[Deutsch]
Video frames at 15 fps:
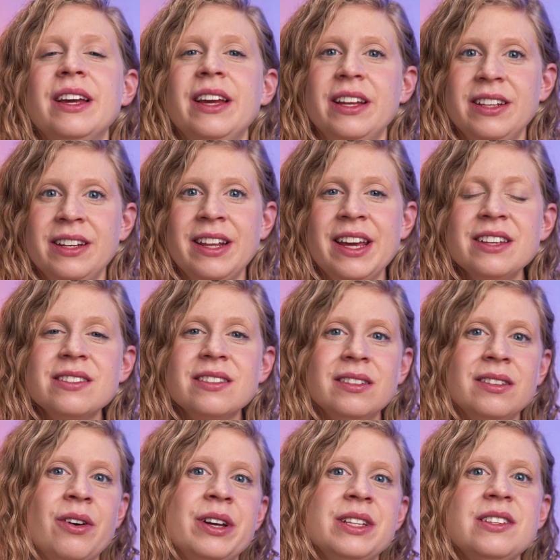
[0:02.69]
In den
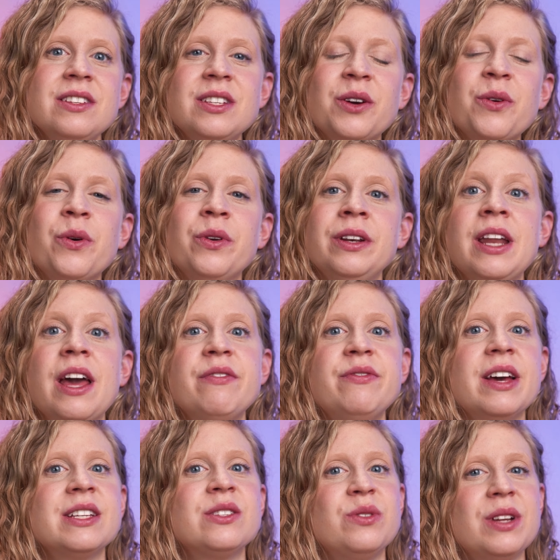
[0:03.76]
nächsten 90 Sekunden
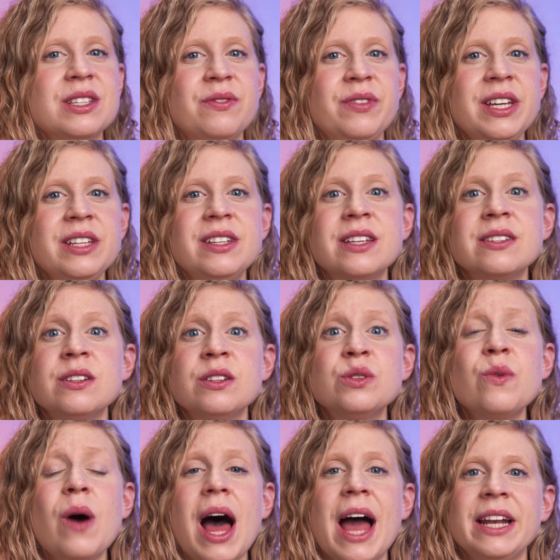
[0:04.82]
erfährst du das Wichtigste
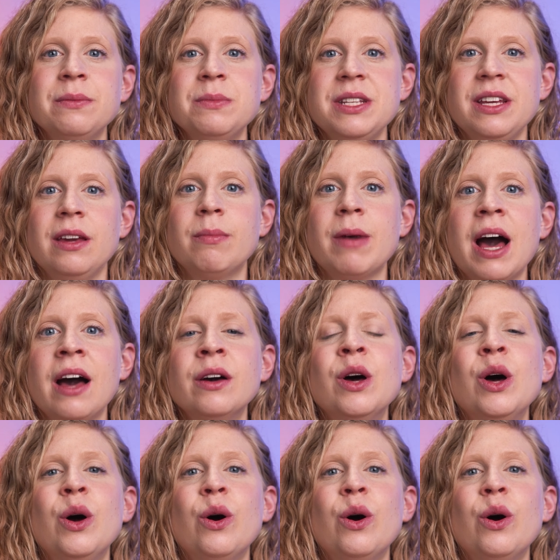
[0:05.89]
zu einem Thema